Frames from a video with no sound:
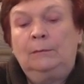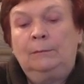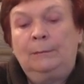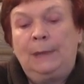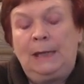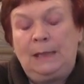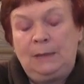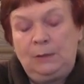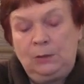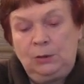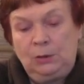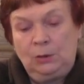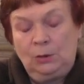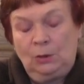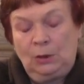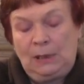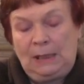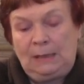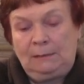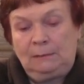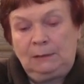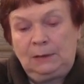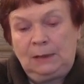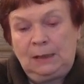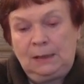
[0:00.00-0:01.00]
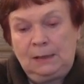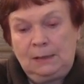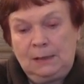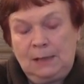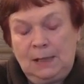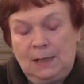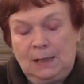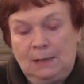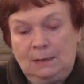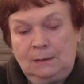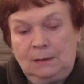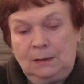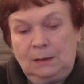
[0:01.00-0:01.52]
pani Jolanta
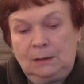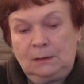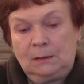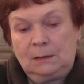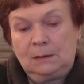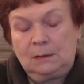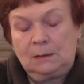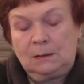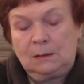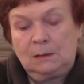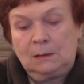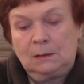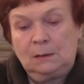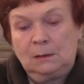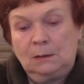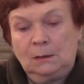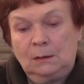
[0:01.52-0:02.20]
Janiec